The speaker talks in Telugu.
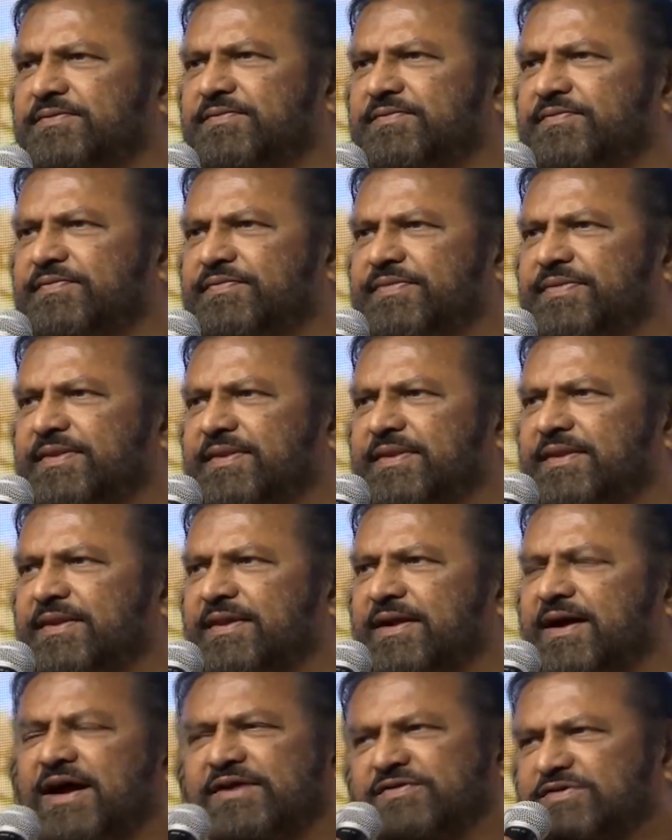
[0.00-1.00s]
ఫైర్ అయ్యారు
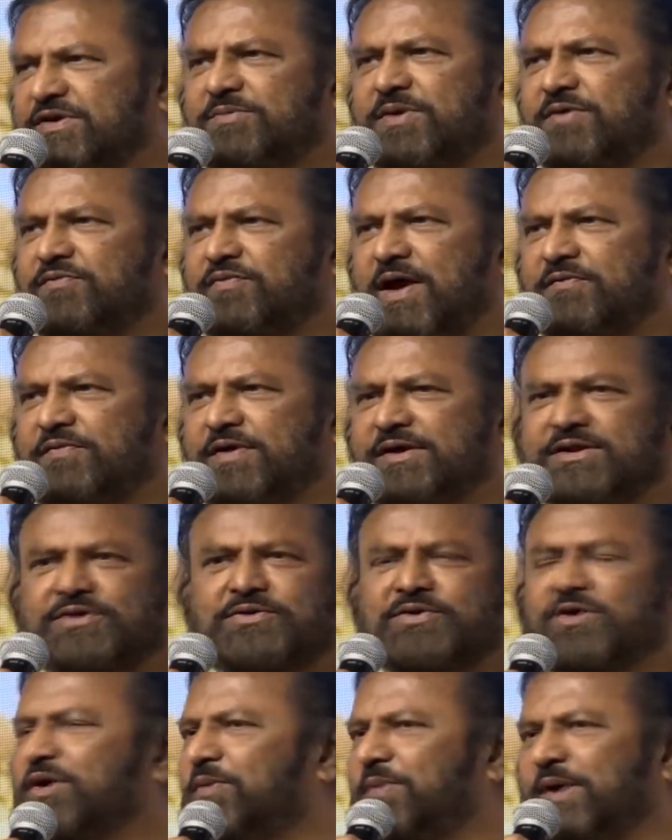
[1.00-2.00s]
వాళ్ళెవరో కూడా
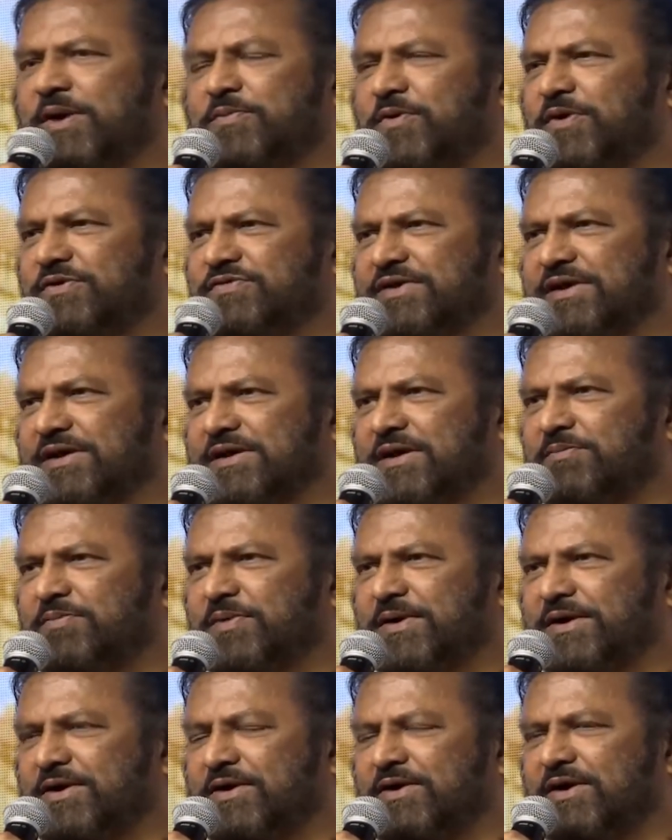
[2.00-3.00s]
తనకు తెలుసు
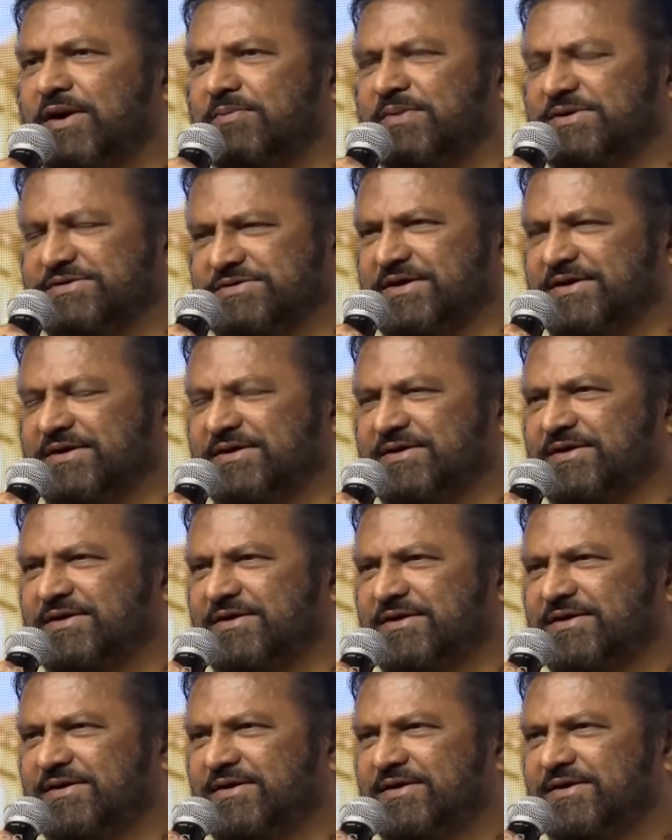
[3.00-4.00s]
వారిని ప్రకృతి
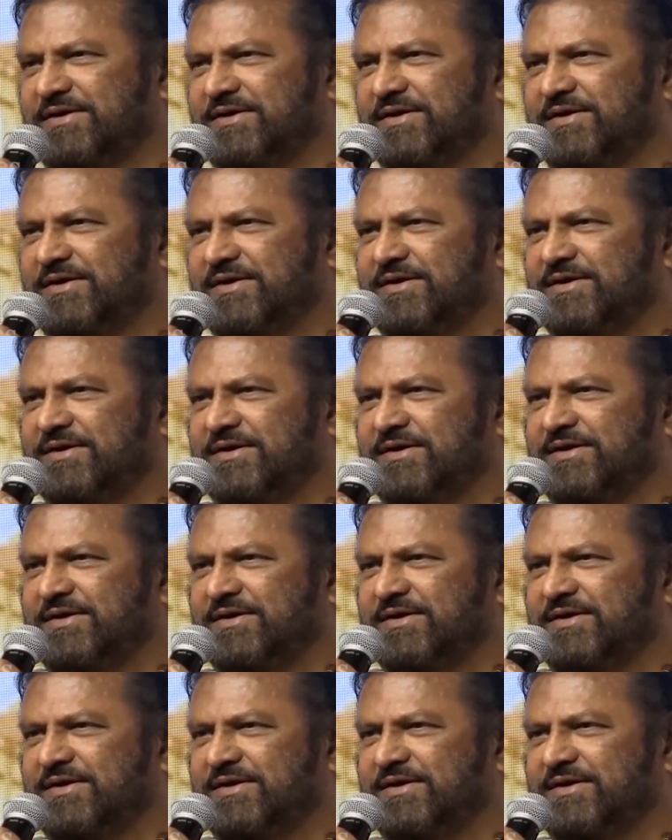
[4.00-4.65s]
గమనిస్తోంది